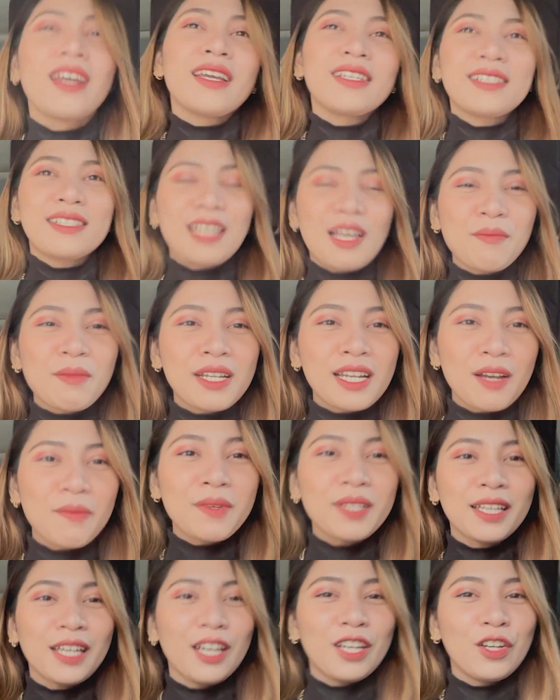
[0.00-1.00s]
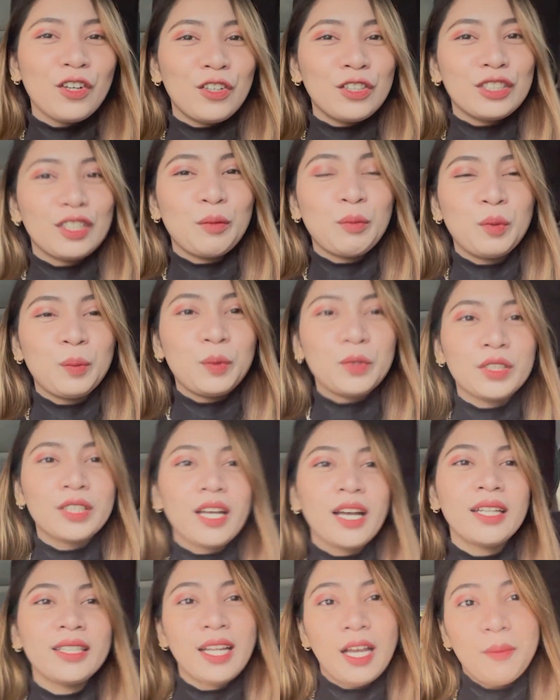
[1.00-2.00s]
Sasama namin kayo sa
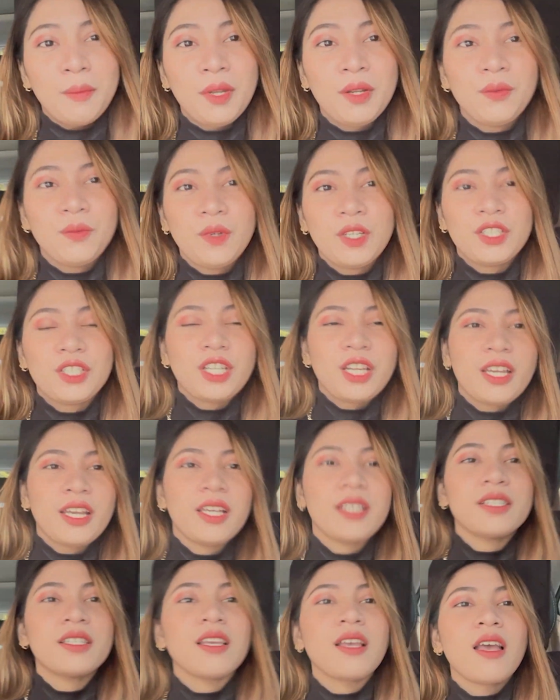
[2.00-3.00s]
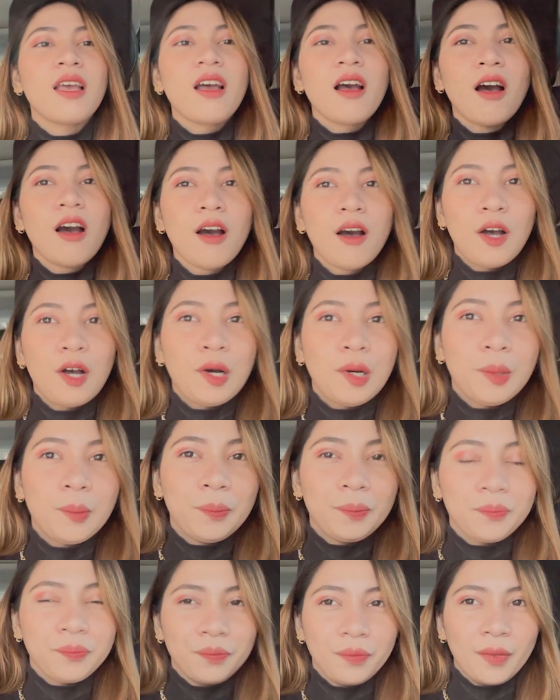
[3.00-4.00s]
pupuntahan namin which is,
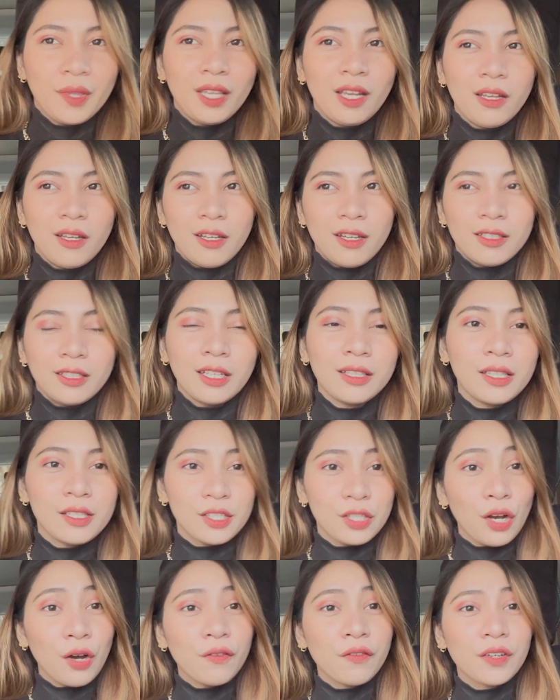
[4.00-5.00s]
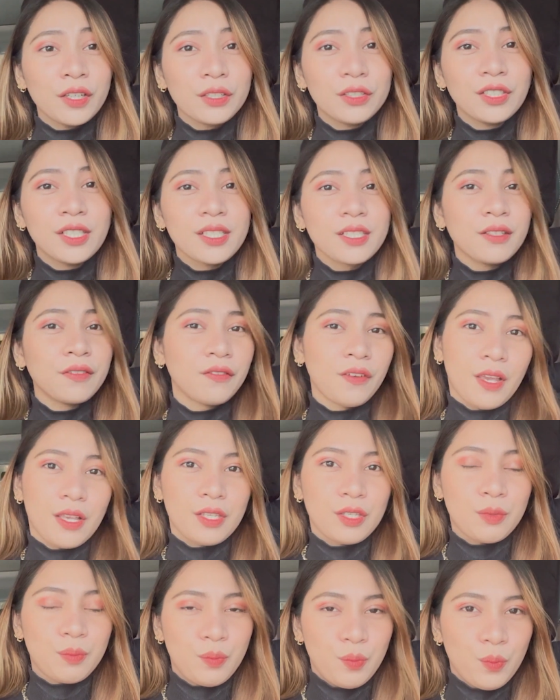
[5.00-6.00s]
um, na-discover ko siya sa
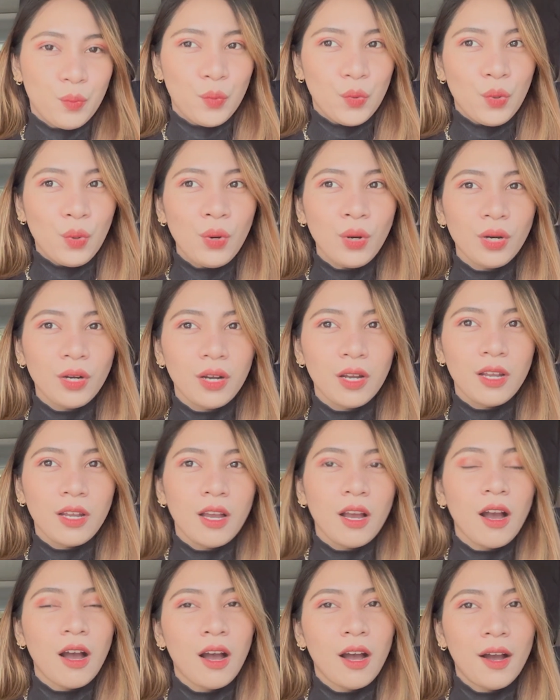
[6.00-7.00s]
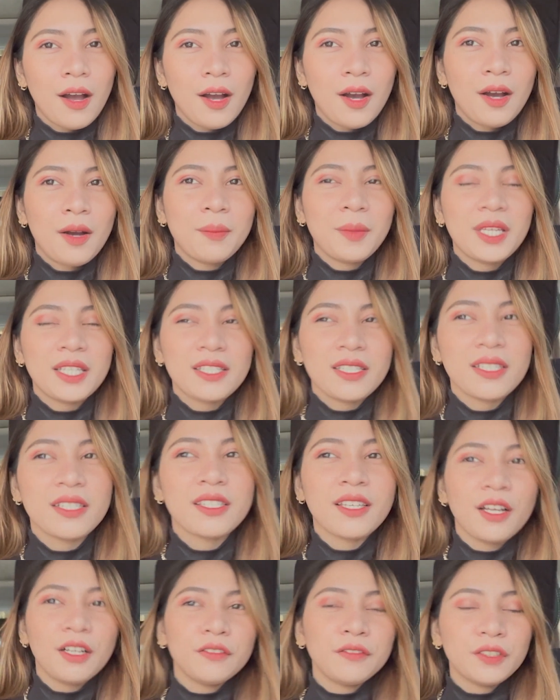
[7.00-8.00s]
Facebook. Um, it's a
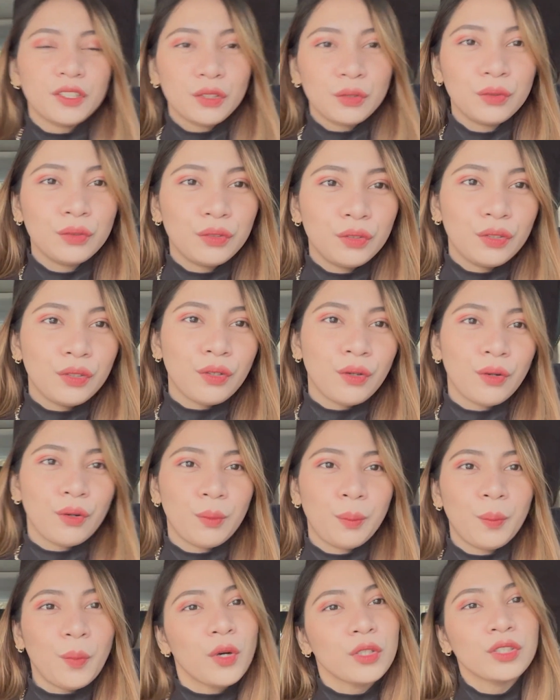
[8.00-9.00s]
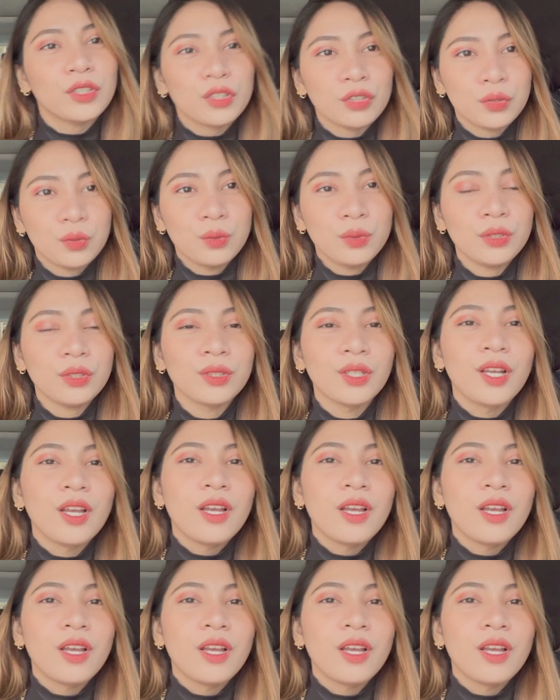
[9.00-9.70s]
self-studio photoshoot